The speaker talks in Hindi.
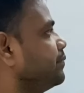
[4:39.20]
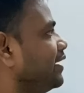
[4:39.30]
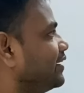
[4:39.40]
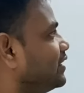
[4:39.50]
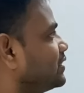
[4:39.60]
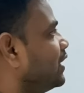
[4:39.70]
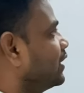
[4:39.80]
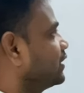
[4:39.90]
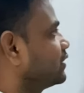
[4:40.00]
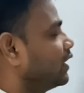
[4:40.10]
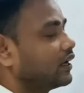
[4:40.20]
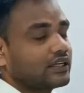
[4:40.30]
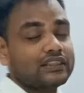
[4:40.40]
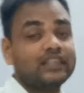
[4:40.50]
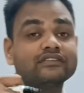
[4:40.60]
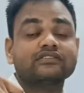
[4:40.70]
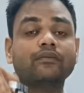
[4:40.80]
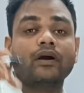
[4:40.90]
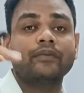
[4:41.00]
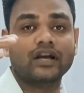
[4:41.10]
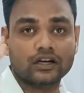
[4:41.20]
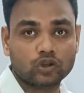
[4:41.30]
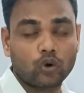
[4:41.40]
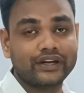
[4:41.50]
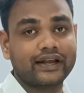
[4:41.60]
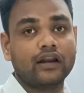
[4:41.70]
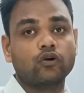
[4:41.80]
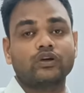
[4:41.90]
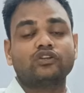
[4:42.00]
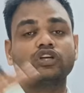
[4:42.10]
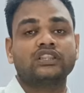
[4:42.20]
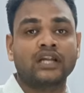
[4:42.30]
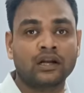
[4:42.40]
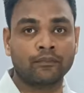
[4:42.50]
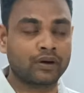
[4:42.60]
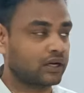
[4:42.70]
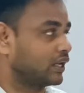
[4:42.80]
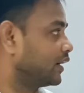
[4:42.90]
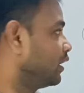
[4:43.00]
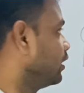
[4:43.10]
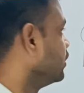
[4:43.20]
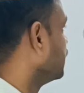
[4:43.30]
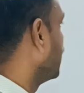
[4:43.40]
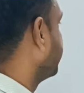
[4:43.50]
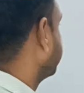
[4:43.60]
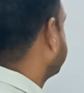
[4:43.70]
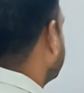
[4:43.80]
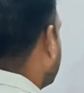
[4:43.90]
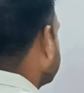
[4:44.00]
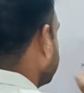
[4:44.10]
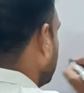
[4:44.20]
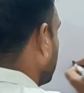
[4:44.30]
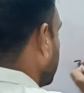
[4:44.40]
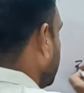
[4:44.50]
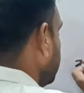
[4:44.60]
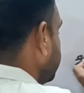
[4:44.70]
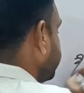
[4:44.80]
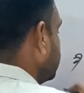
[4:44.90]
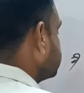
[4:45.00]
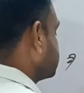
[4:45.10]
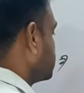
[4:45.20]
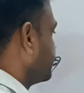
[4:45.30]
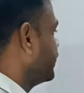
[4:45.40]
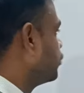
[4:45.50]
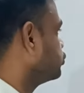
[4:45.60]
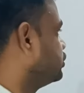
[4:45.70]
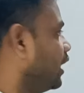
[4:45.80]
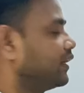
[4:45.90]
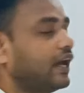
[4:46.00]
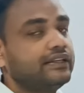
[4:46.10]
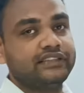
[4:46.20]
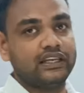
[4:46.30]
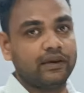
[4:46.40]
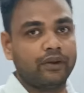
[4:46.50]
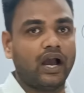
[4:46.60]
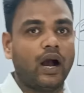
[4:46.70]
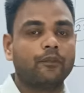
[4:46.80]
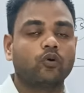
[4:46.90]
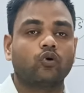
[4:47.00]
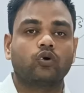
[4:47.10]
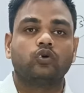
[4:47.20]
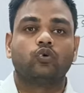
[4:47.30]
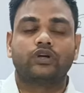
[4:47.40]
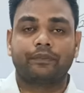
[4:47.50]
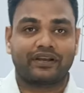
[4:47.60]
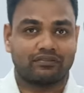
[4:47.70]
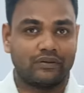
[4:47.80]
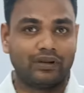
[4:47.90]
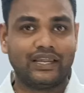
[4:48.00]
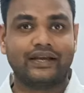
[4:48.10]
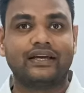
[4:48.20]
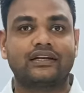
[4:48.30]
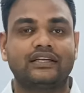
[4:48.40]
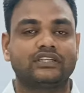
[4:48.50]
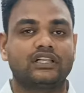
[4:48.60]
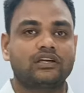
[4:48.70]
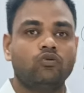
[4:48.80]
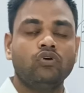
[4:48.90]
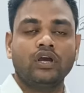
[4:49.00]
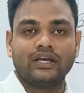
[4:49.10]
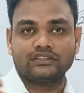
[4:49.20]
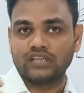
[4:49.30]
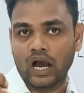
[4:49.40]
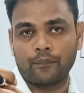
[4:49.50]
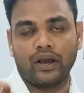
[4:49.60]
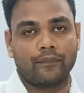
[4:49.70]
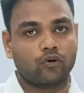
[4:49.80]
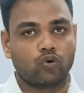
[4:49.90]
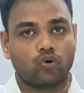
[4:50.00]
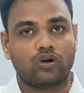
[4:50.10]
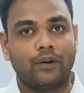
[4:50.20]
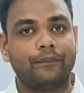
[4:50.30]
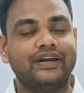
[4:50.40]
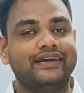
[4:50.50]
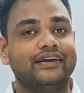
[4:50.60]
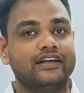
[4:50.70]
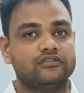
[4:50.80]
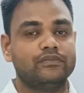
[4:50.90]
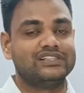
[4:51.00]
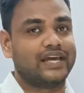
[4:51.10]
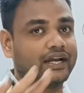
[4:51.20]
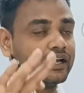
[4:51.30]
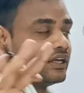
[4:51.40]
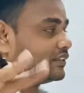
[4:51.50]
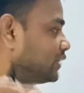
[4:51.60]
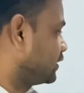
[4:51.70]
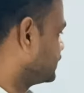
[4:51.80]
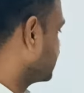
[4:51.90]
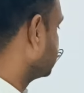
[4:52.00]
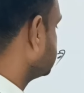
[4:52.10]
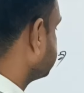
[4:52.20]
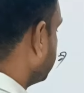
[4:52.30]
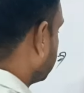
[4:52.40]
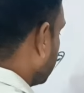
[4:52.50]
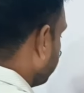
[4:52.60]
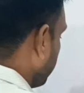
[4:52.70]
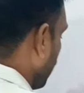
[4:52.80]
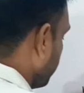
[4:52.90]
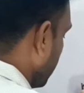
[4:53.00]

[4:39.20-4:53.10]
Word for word: e में कितना कितना कितना समय में अगर दौड़ निकालोगे तो कितना नंबर लेगा ये क्या क्या होगा ये सभी कुछ जानकारी चलिए मैं आप लोगों को नोटिफिकेशन में लेकर के चलता हूं जहां पे आप लोगों को कंप्लीट डिटेल्स मिल जाएगा साथ ही साथ इसमें अगर आप फॉर्म